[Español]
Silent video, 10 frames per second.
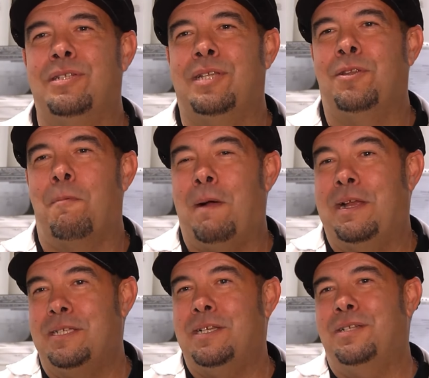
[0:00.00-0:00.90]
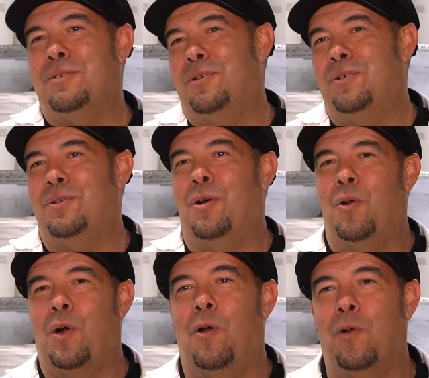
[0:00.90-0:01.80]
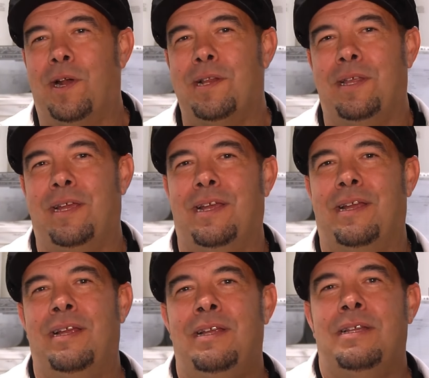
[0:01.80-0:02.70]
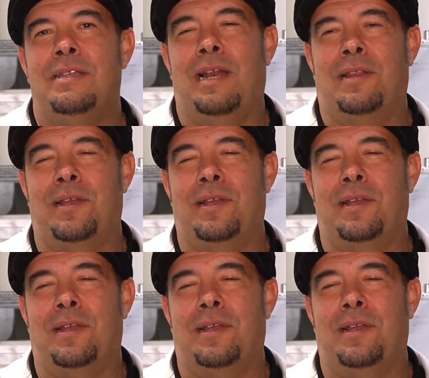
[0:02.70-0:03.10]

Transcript: distintos países o, lugares de, la